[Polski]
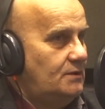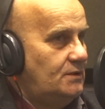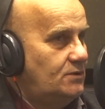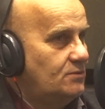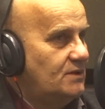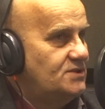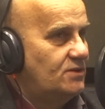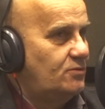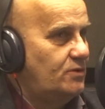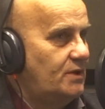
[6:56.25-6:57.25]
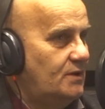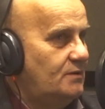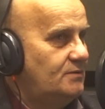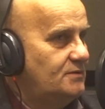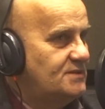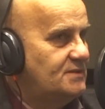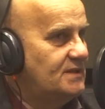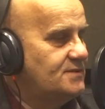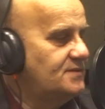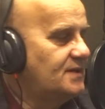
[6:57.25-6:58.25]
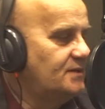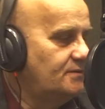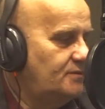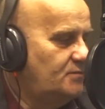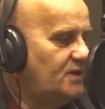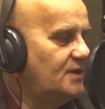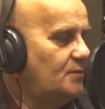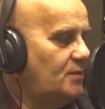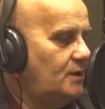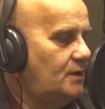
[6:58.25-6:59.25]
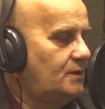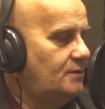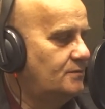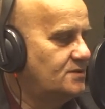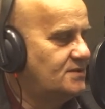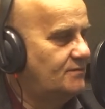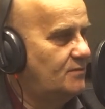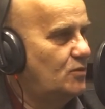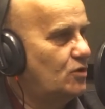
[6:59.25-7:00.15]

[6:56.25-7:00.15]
I tutaj dziękuję. Nazwiska nie wymieniam. Wszyscy wiemy,